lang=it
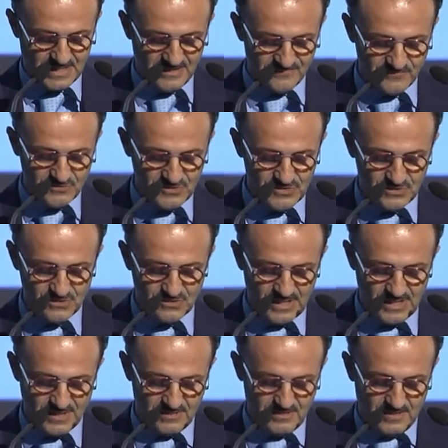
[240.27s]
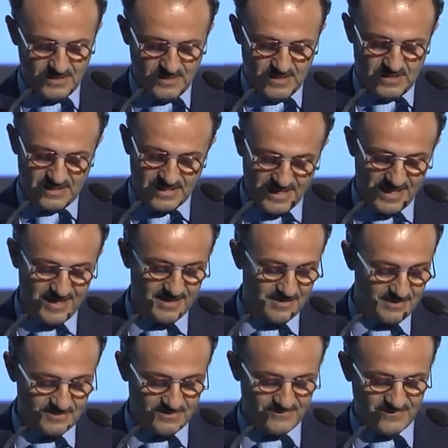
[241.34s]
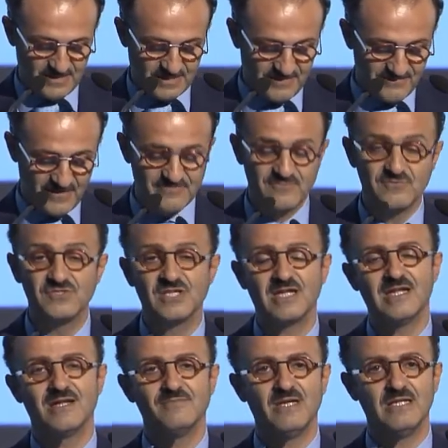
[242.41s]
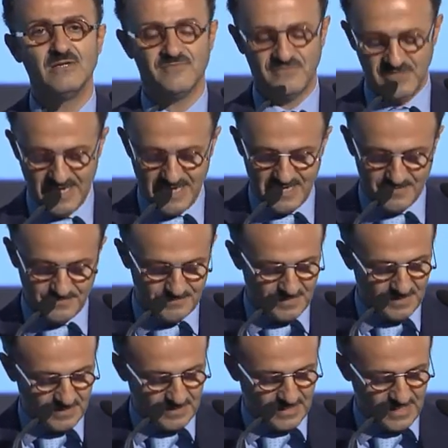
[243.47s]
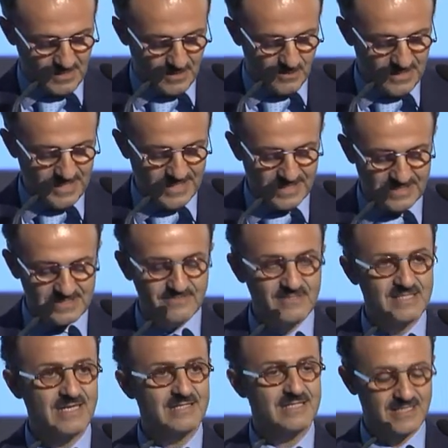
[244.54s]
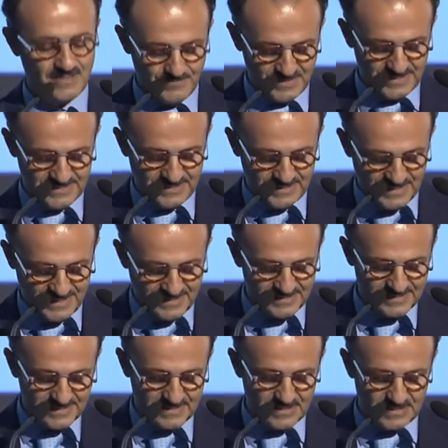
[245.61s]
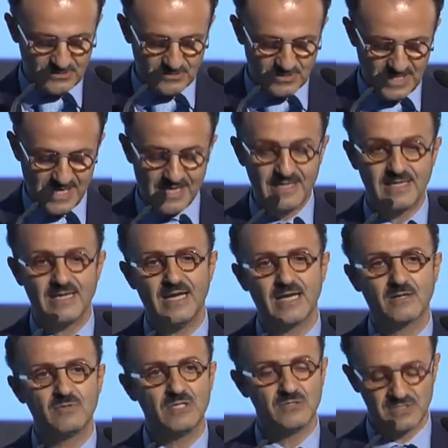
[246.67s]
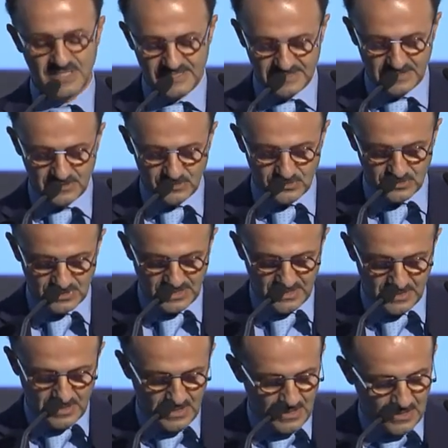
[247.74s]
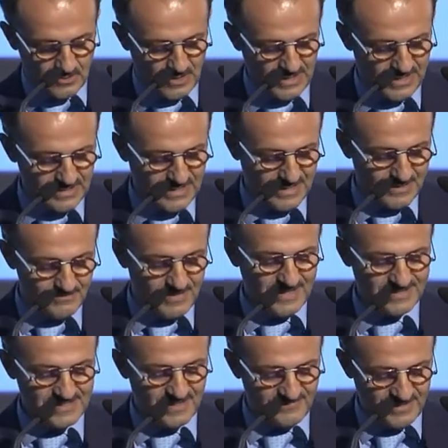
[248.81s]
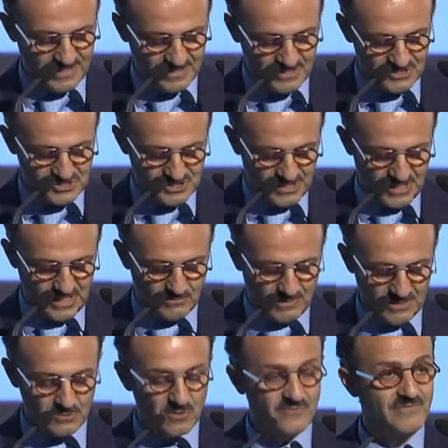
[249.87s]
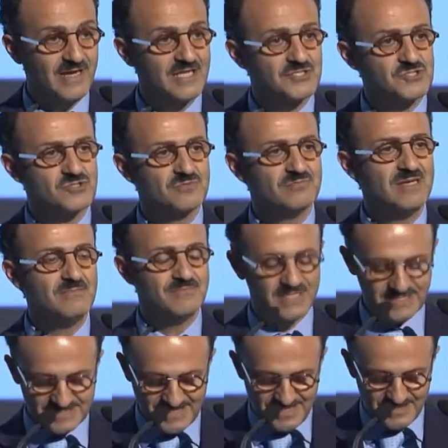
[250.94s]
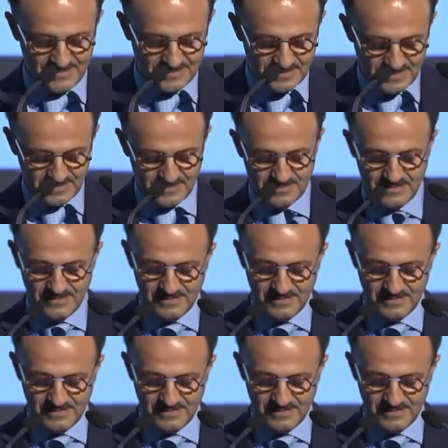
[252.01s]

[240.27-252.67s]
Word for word: ha la funzione che, ha, eh, che, fa funzionare al meglio FIAP, che collega l'attività di rappresentanza territoriale a quello dei settori, quella della base ai vertici e quando lo faccio ben presente